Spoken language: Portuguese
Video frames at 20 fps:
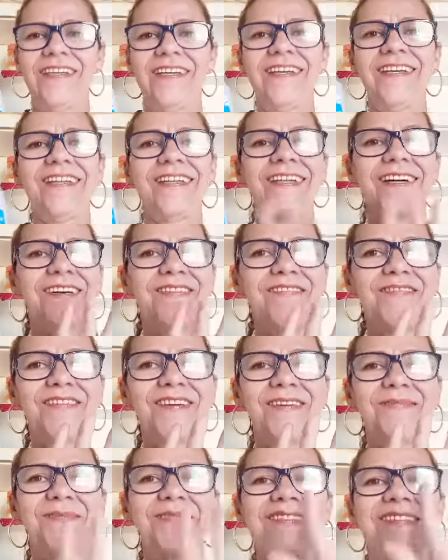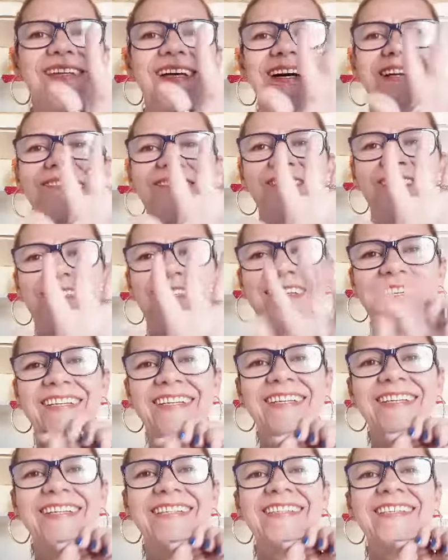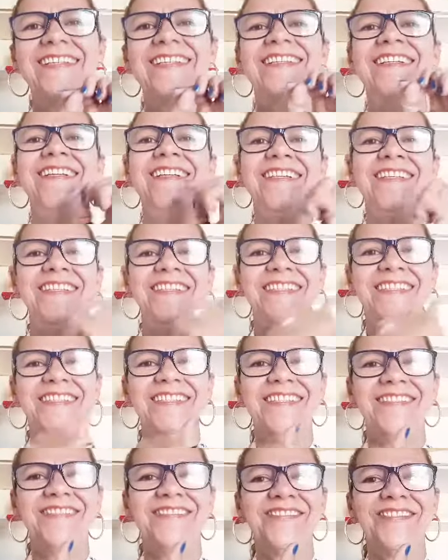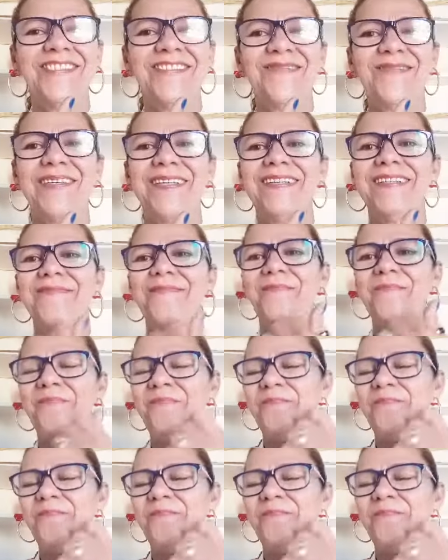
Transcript: Então vamos à nossa quinta e última